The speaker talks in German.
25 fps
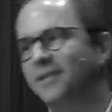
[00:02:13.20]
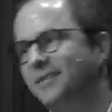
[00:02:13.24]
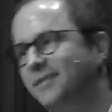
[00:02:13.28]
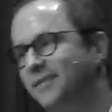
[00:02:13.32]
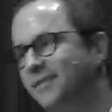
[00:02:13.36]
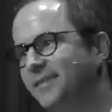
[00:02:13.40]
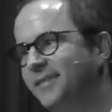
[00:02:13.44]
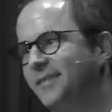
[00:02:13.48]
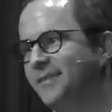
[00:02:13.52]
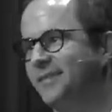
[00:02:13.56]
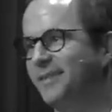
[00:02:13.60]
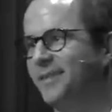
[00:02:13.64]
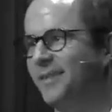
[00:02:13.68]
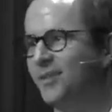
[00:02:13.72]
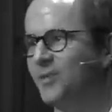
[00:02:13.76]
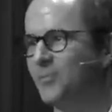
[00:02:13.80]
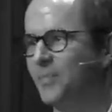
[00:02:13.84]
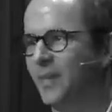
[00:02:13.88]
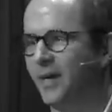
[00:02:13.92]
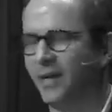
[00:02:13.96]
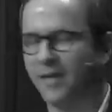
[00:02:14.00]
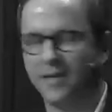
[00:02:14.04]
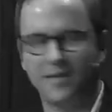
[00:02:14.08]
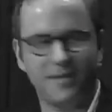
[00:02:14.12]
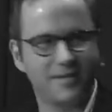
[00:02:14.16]
das ist jetzt der
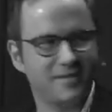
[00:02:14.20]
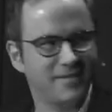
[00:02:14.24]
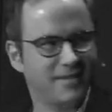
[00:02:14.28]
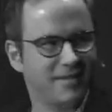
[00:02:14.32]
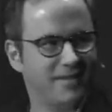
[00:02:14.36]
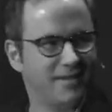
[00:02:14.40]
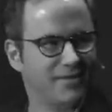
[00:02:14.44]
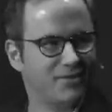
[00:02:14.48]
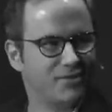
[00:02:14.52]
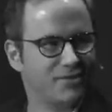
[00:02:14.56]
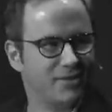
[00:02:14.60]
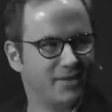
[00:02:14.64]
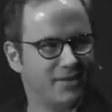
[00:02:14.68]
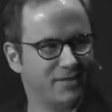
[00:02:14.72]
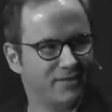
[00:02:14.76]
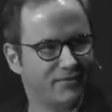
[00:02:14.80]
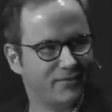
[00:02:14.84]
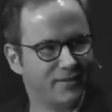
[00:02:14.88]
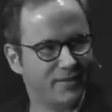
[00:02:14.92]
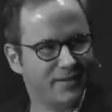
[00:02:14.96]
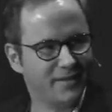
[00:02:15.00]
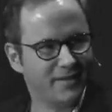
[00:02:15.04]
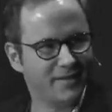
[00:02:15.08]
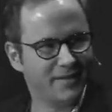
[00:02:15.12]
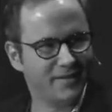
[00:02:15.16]
Sparkassenangestellte
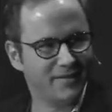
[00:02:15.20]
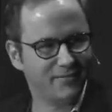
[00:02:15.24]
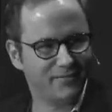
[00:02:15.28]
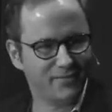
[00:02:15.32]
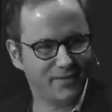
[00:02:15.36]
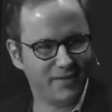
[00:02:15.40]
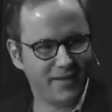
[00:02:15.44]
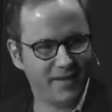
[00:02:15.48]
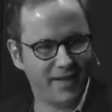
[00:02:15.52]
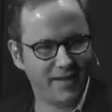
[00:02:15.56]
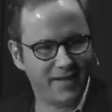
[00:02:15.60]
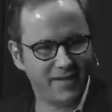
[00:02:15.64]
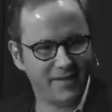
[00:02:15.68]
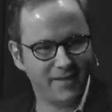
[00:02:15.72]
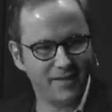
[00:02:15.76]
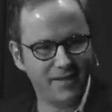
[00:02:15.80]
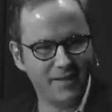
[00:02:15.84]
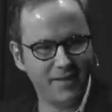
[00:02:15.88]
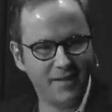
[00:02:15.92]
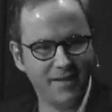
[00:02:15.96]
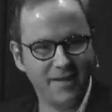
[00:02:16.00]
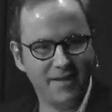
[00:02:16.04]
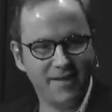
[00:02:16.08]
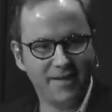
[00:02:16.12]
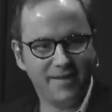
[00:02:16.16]
von, der, von der Ecke.
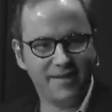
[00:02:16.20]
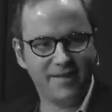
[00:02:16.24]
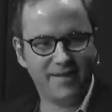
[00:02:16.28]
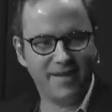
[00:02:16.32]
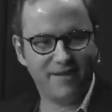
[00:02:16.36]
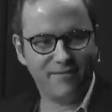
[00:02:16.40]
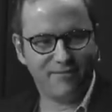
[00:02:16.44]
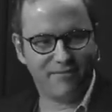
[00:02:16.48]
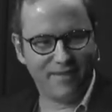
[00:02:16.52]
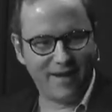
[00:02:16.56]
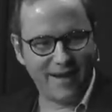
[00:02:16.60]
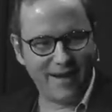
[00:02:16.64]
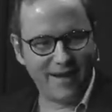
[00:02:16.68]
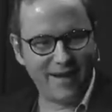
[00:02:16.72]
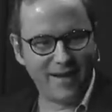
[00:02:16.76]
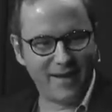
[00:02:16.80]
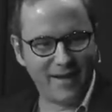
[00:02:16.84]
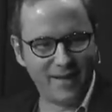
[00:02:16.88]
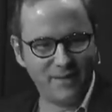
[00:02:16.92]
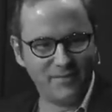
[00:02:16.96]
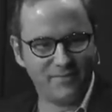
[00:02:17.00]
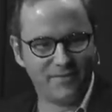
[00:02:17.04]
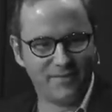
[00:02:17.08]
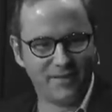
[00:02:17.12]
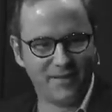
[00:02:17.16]
der war
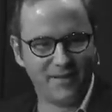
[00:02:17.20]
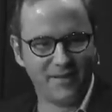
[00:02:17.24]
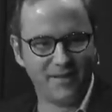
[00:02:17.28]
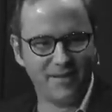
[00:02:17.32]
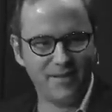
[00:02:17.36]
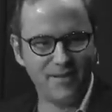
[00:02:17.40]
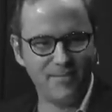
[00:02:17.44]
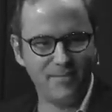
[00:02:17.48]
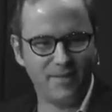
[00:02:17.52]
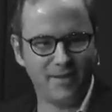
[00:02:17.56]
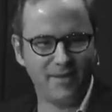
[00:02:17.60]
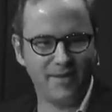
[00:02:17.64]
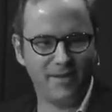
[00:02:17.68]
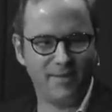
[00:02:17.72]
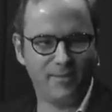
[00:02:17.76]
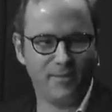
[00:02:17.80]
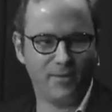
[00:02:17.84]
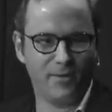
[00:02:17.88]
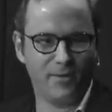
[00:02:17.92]
einfach immer der